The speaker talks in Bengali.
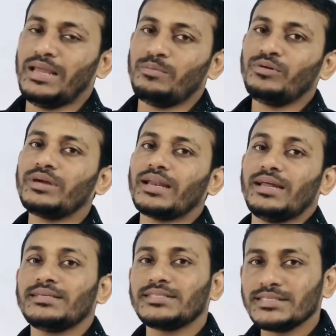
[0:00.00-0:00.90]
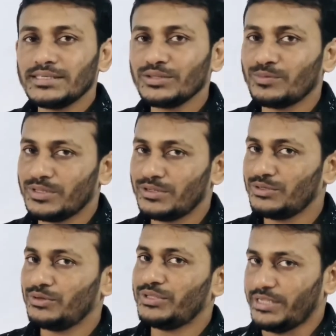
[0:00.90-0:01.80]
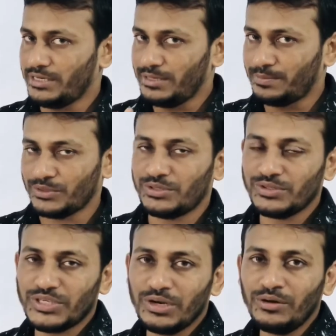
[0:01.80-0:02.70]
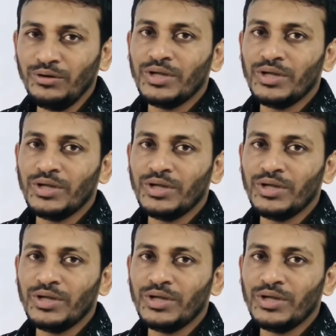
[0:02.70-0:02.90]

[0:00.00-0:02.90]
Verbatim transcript: এবং ক্লাস শেষে তোমাদের জন্য তিনটি প্রশ্ন ছিল